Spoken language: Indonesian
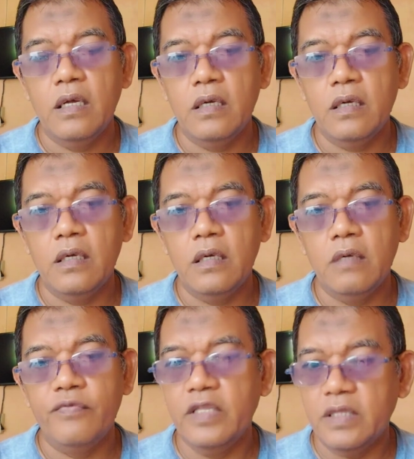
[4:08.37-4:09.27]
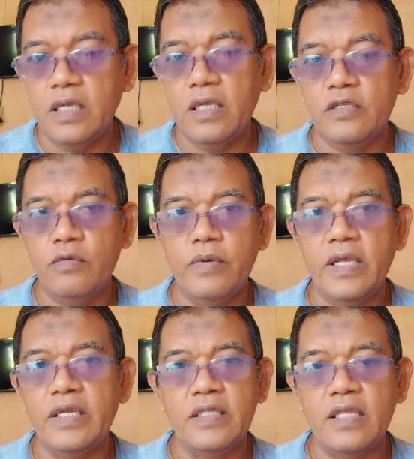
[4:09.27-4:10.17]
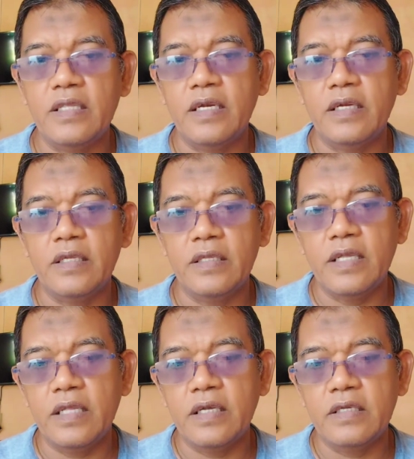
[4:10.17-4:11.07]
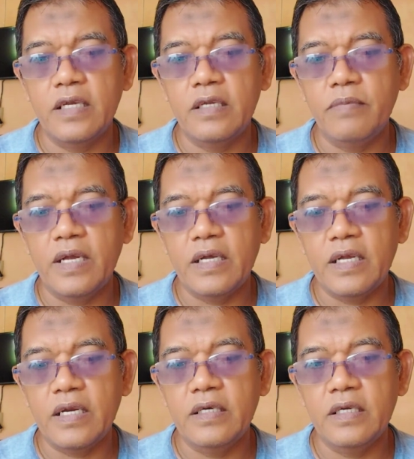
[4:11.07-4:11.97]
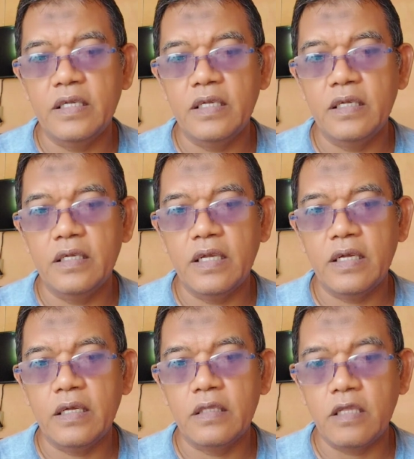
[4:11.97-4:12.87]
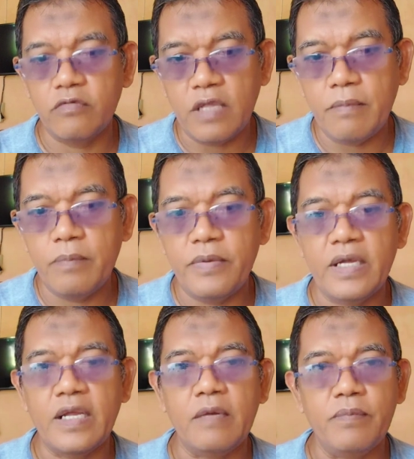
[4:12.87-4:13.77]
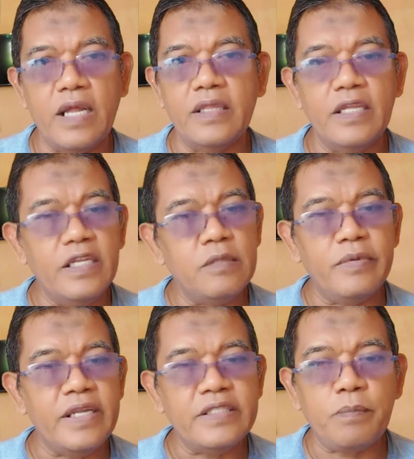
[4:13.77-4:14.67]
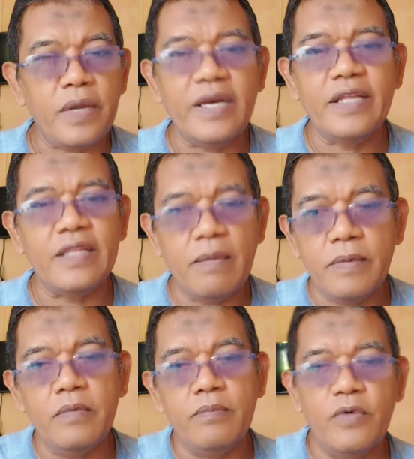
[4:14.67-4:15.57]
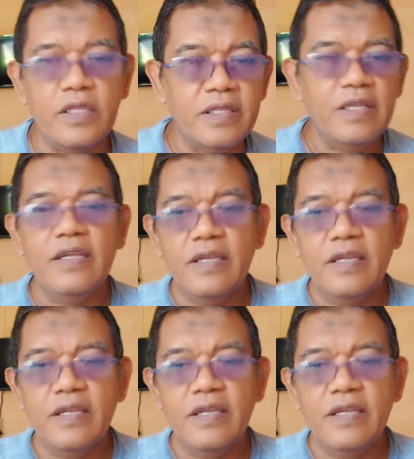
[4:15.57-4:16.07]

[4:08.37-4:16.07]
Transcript: uh, eh, VT supaya kita ter, tidak terjadi pelanggaran di yang terutama pelanggaran berat ini sebenarnya sepele tapi membuat